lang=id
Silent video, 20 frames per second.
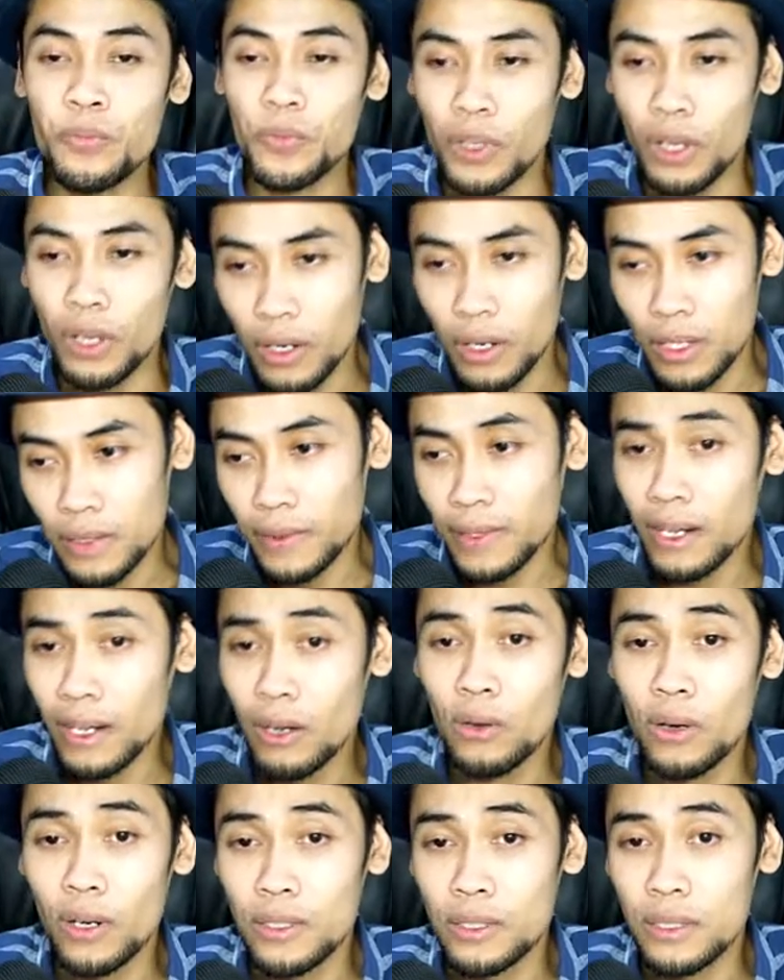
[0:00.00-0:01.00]
Karena setelah
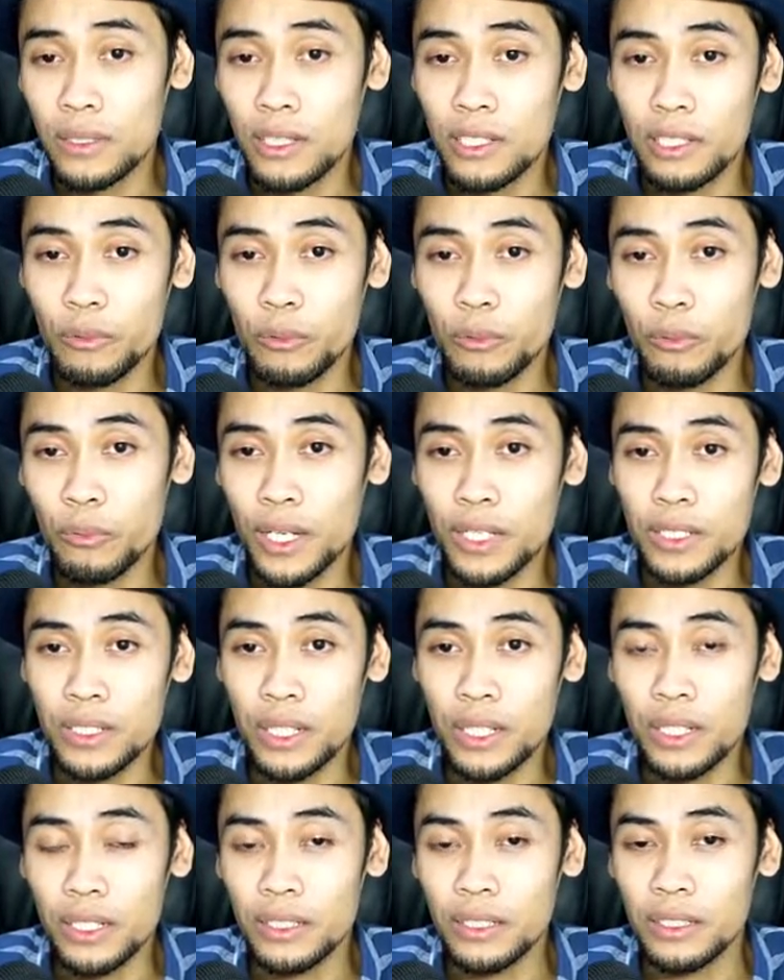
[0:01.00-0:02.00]
orang selesai
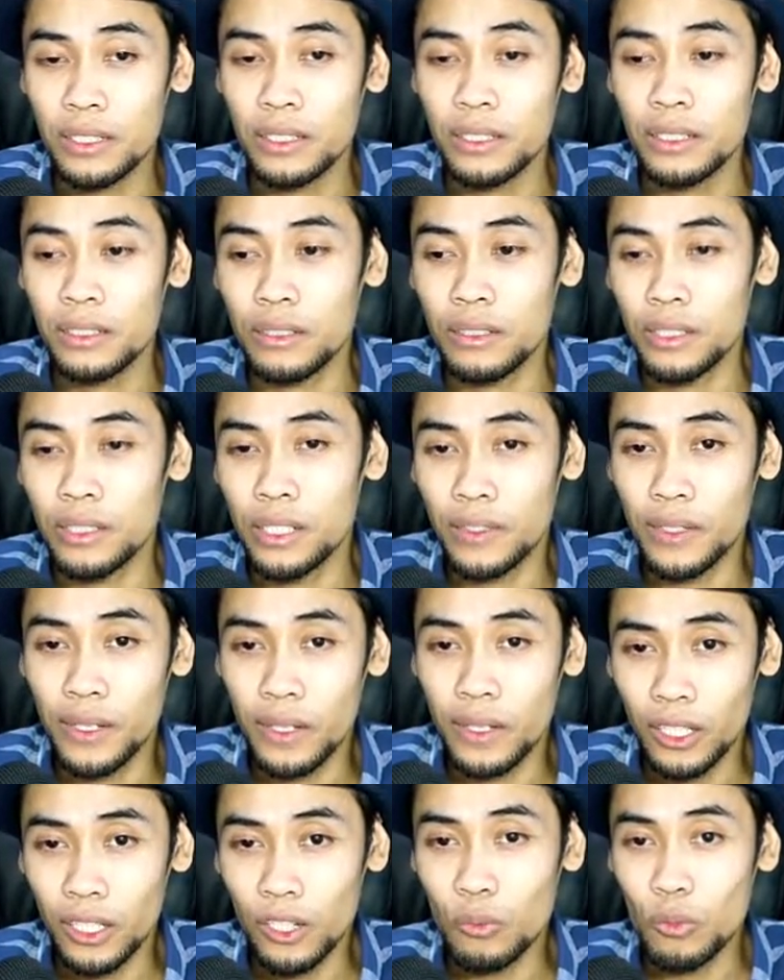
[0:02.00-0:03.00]
membaca, dia
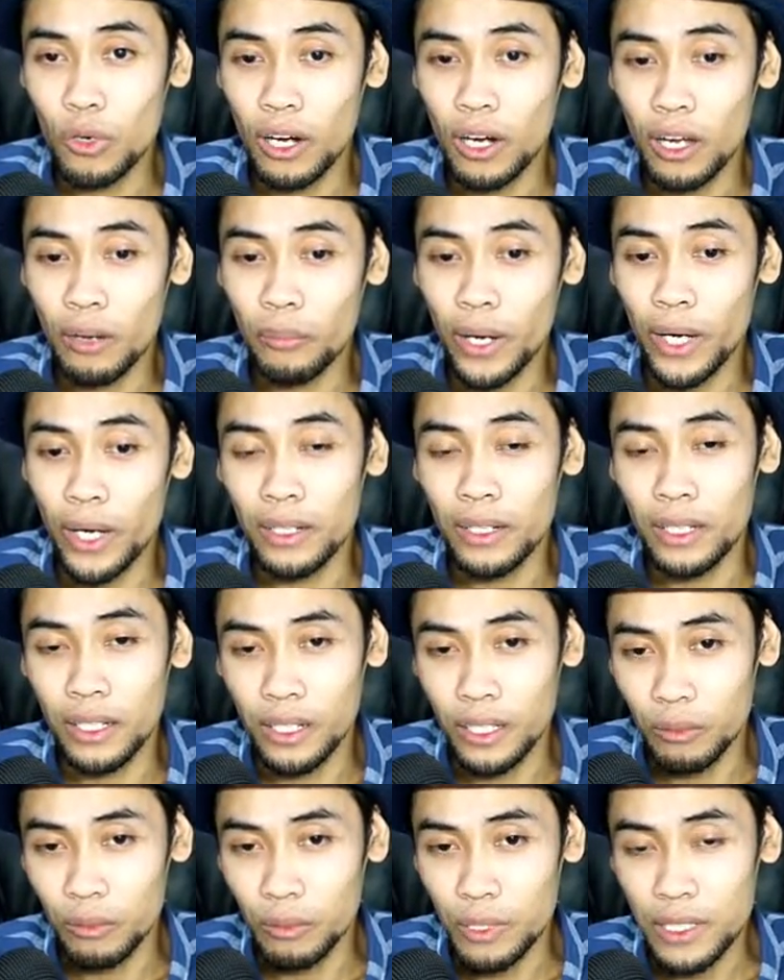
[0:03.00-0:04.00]
tidak tahu mau ngapain, nah
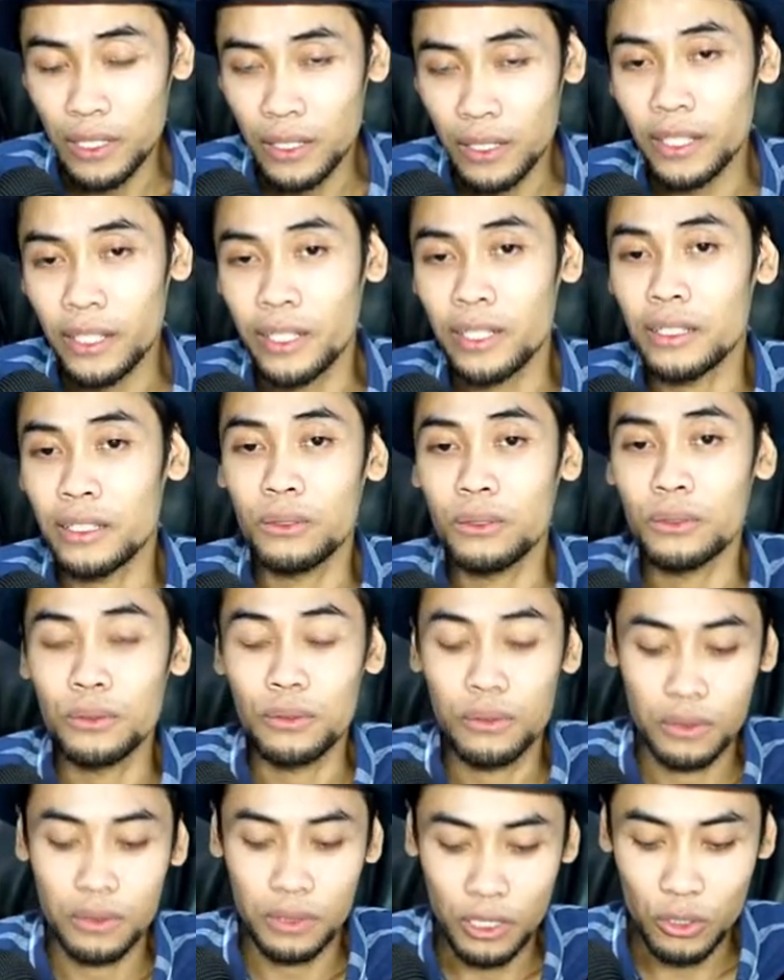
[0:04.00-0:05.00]
dia bisa klik itu
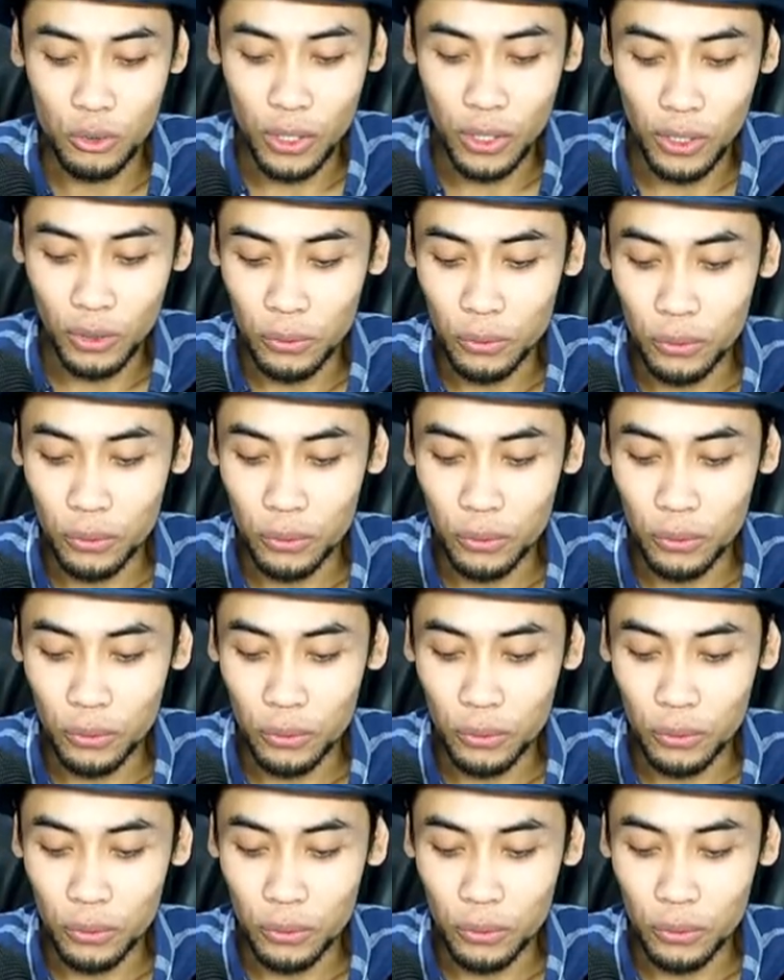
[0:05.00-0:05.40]
sesuatu